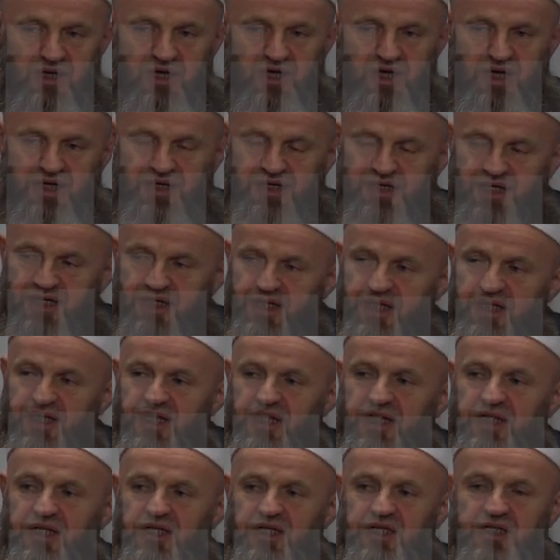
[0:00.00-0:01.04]
Anneye
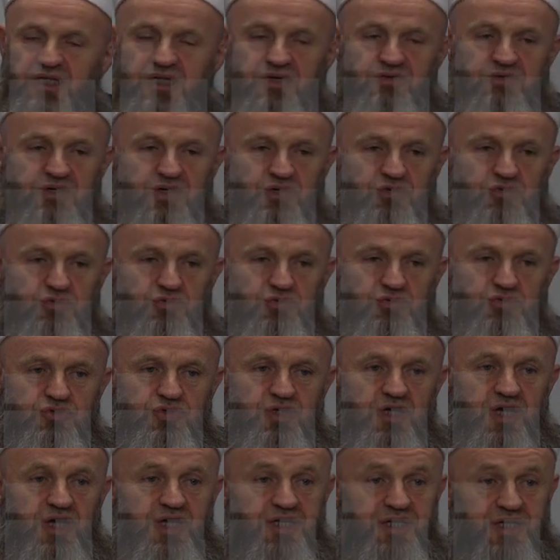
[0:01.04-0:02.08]
neden iyi davranıyoruz?
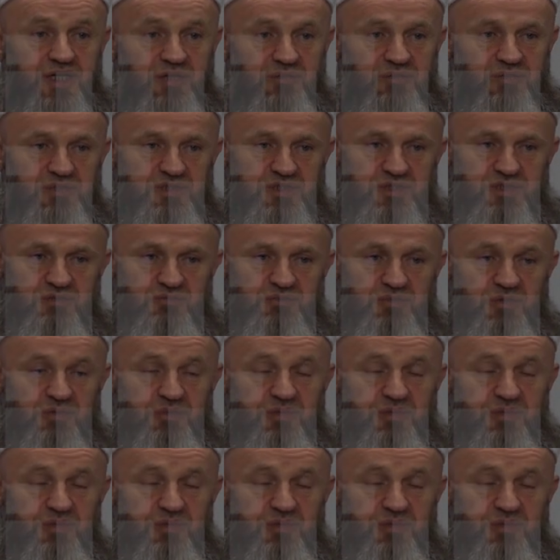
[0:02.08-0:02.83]
Annemizdir.